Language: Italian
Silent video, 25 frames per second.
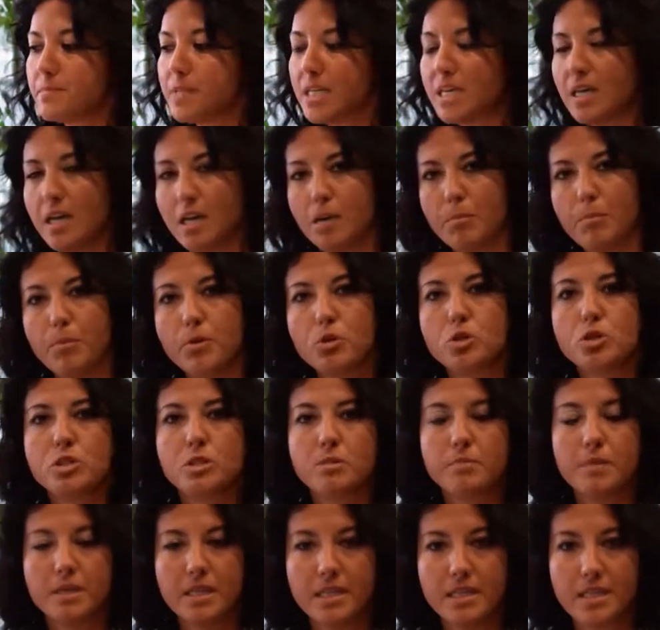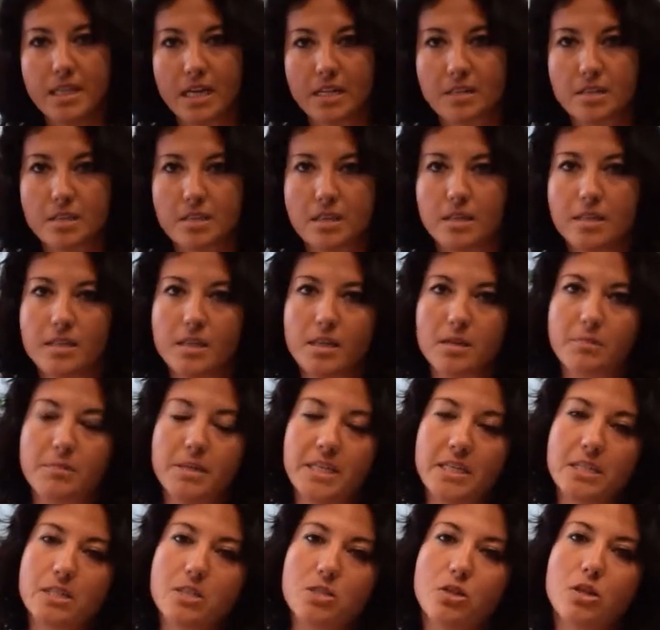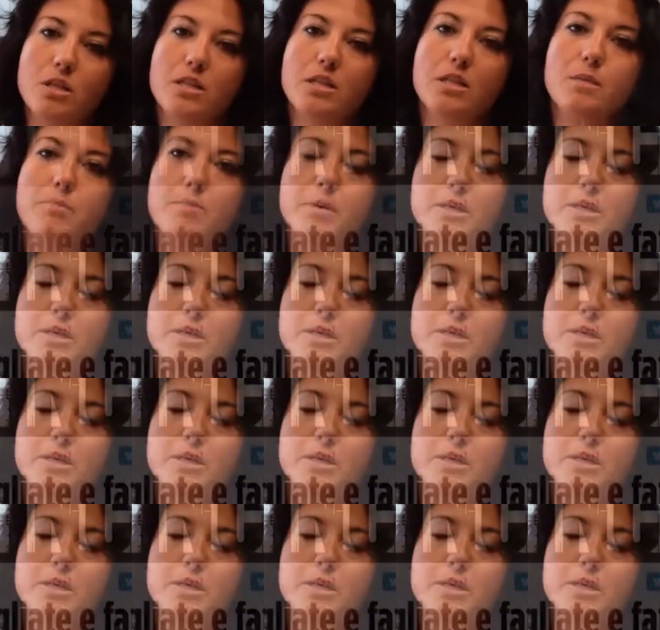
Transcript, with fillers: eh, possibilità di determinazione di